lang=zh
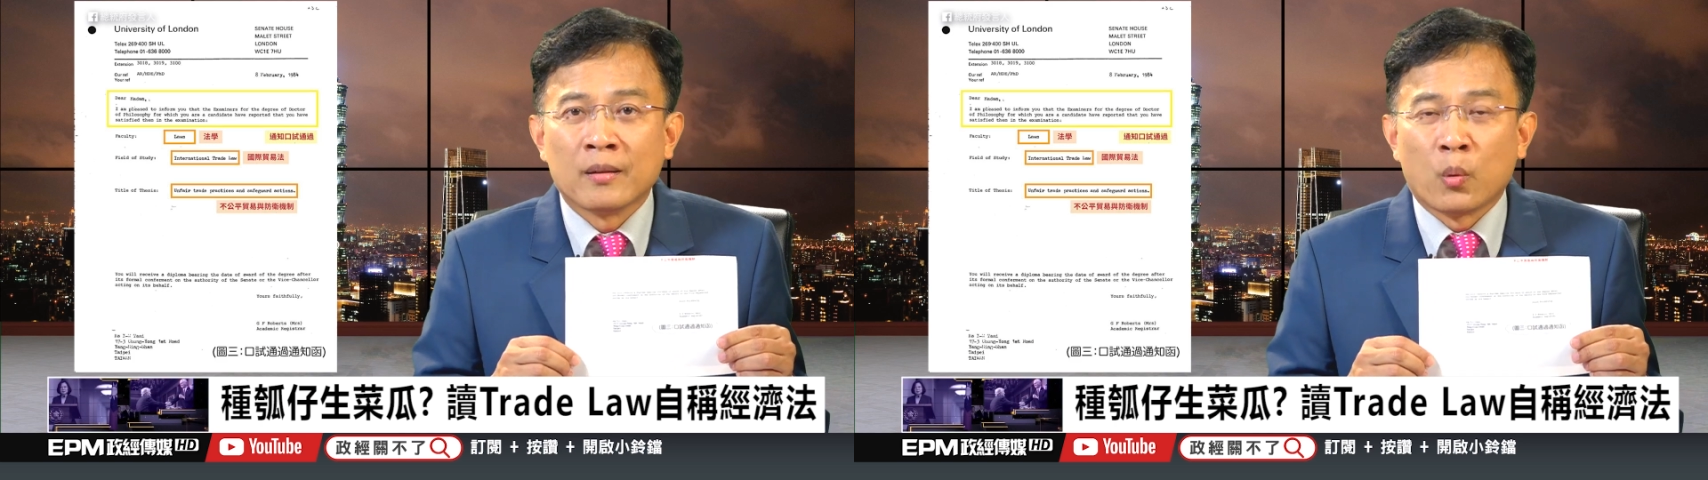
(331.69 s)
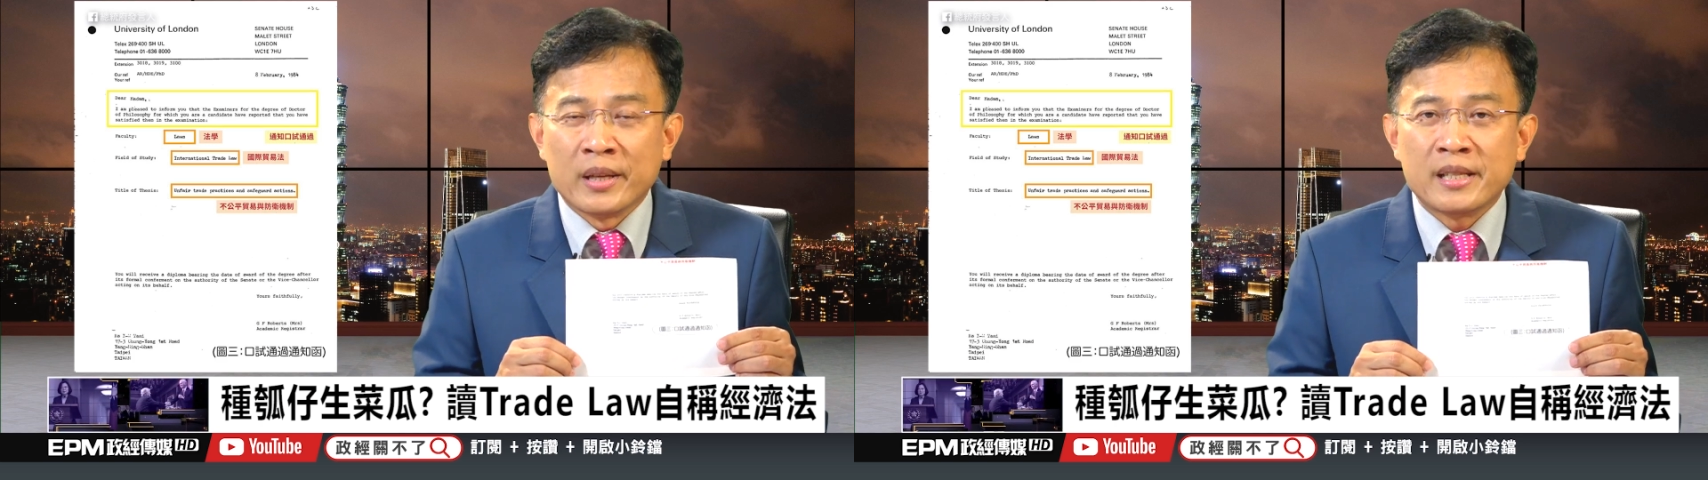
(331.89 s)

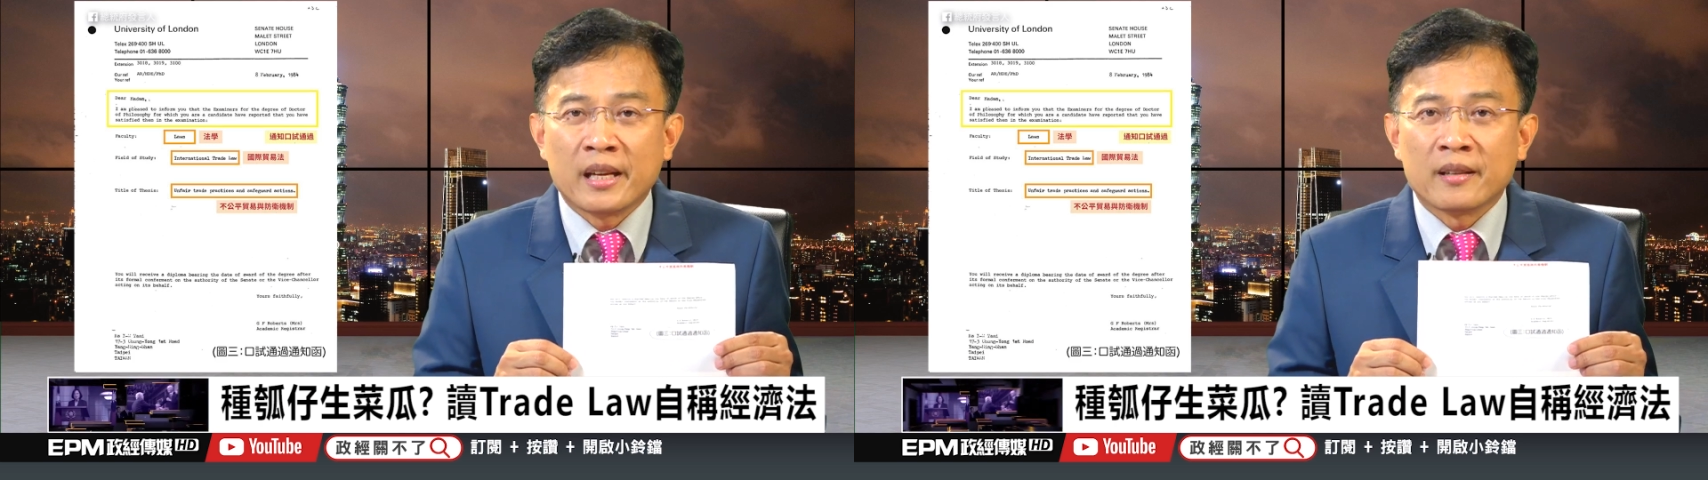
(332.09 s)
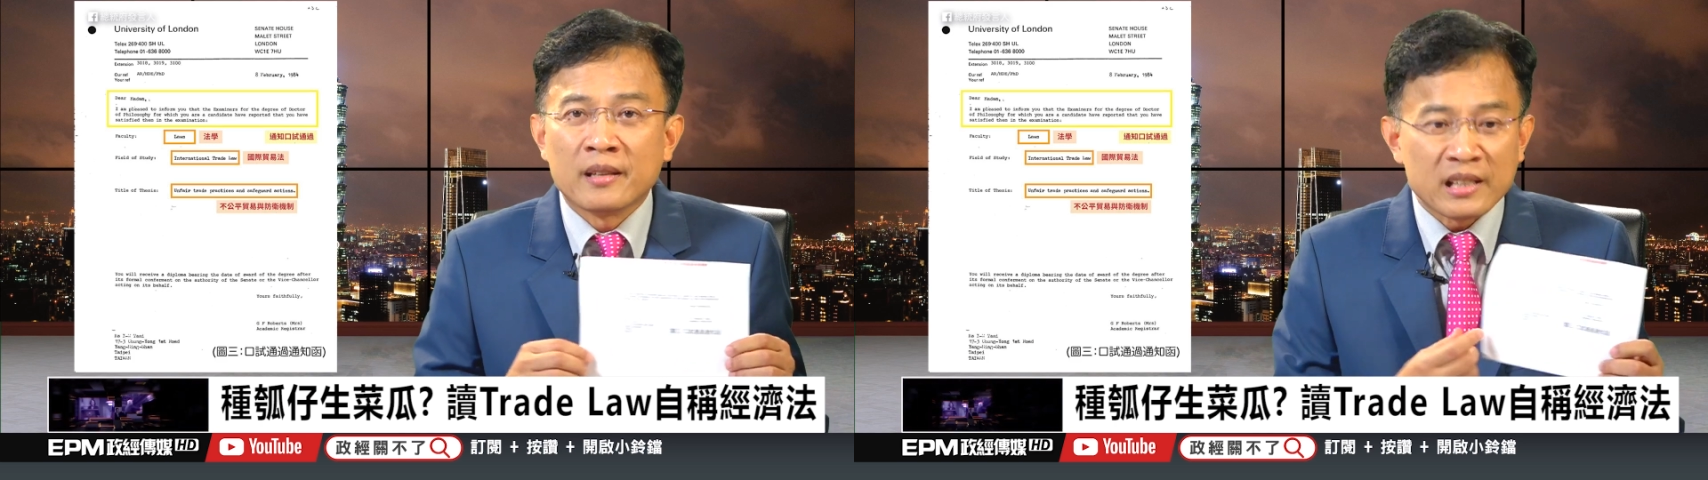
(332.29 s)
文
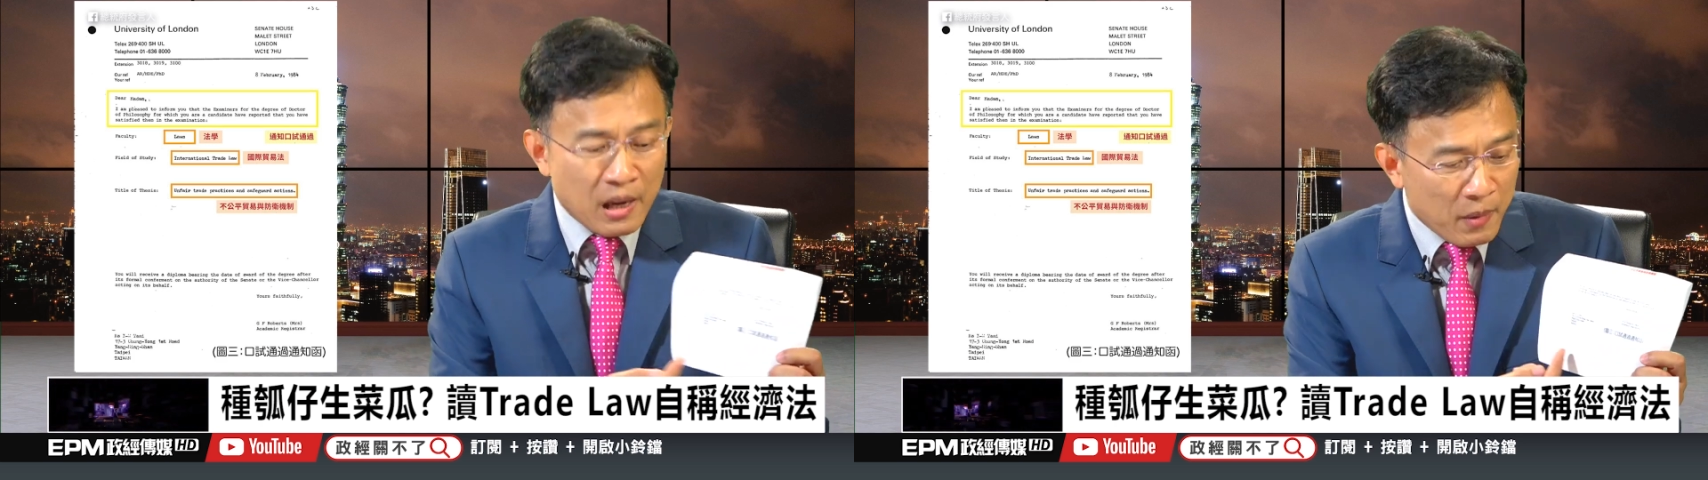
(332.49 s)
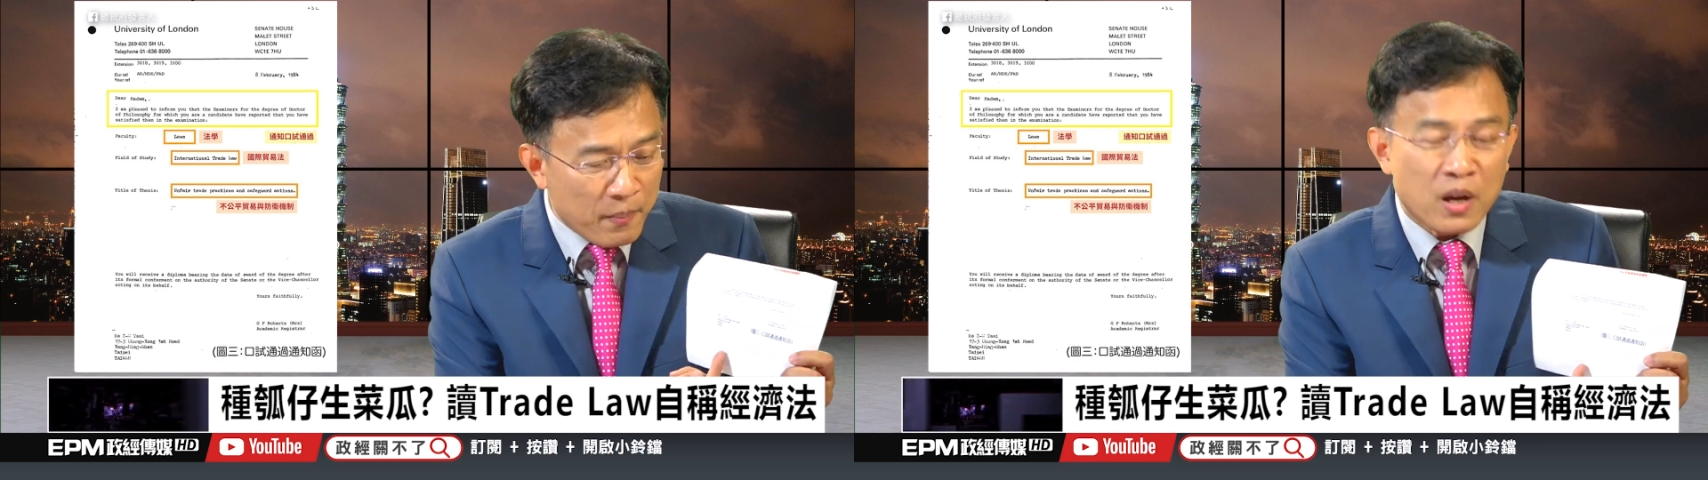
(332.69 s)
件
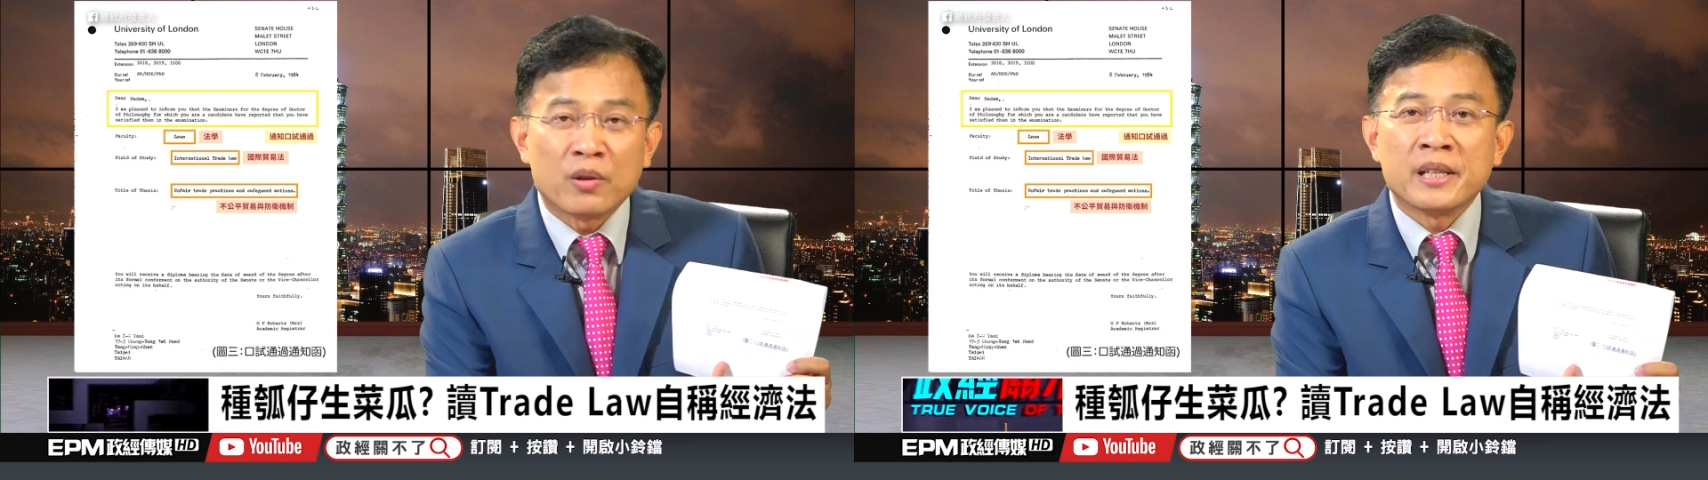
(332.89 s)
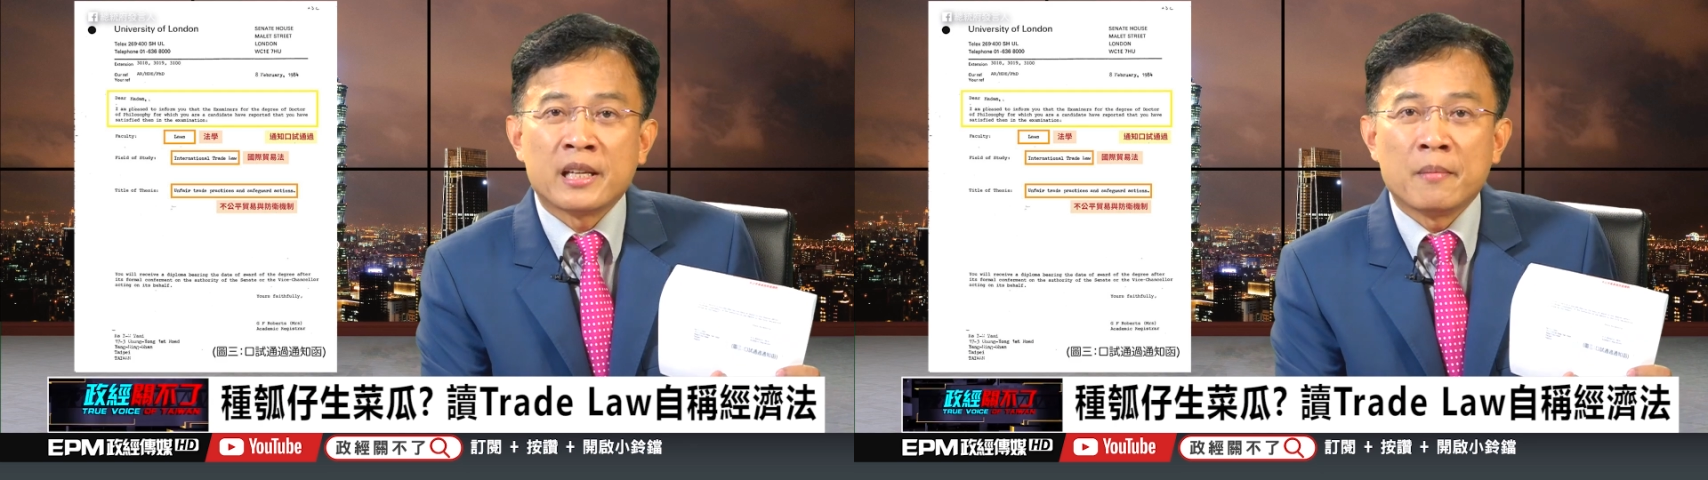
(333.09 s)
上面没有
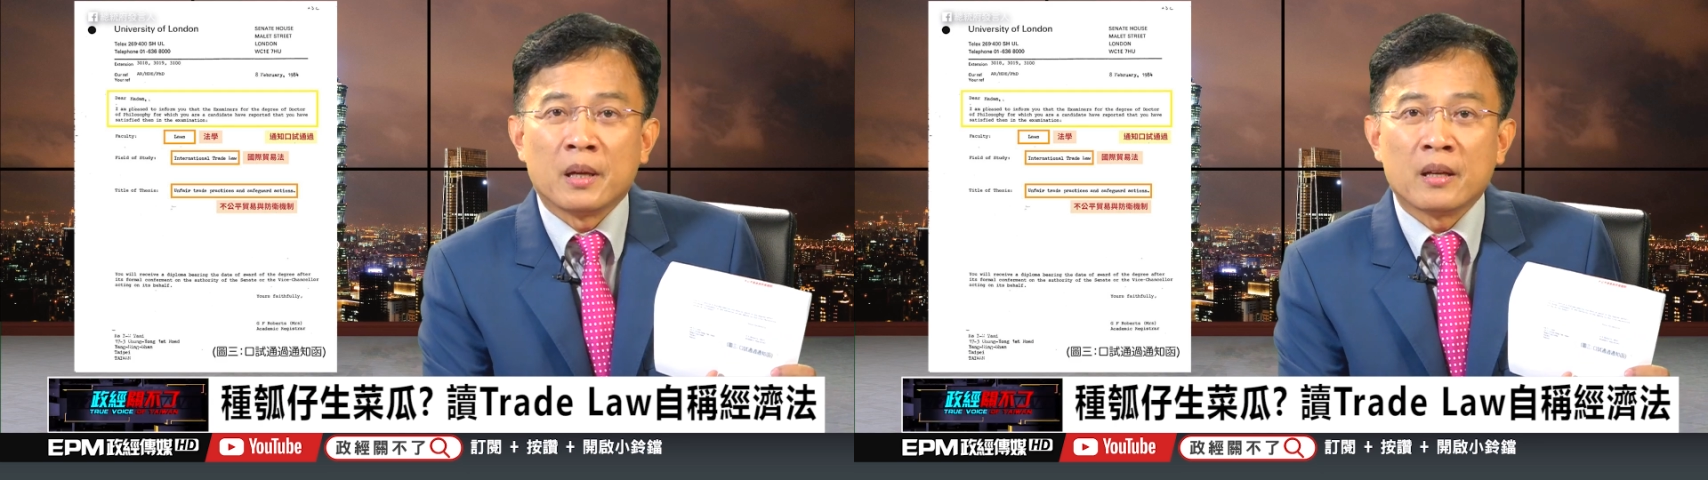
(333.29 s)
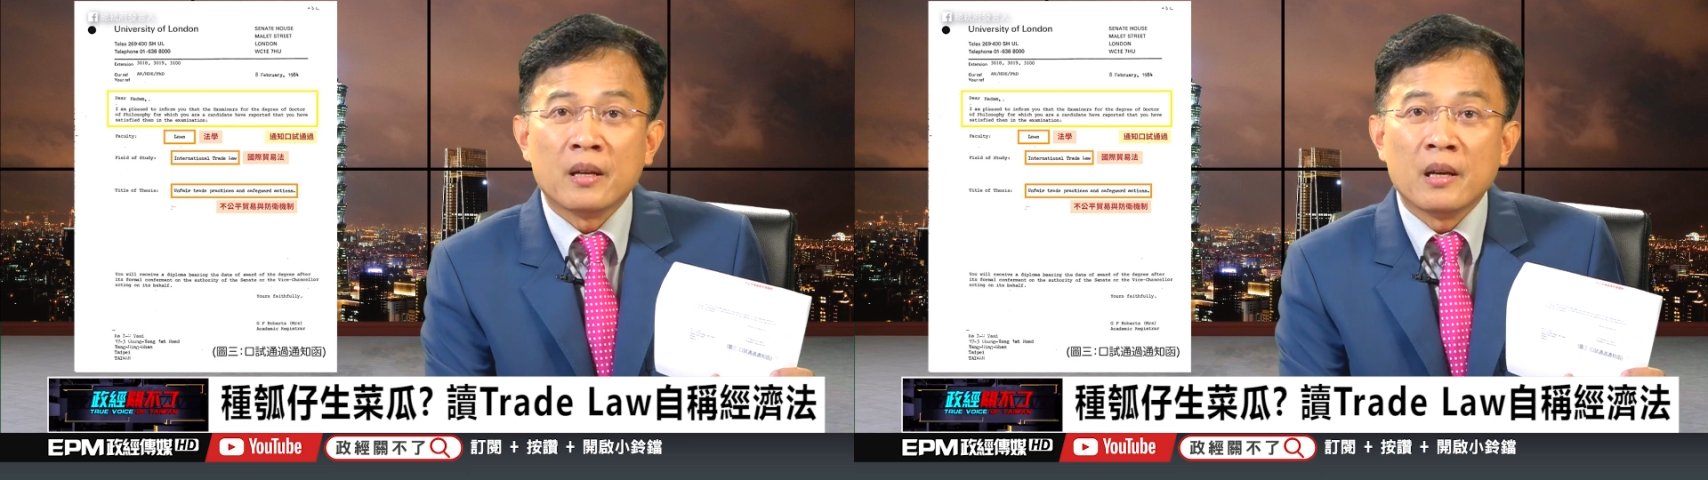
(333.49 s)
人签名，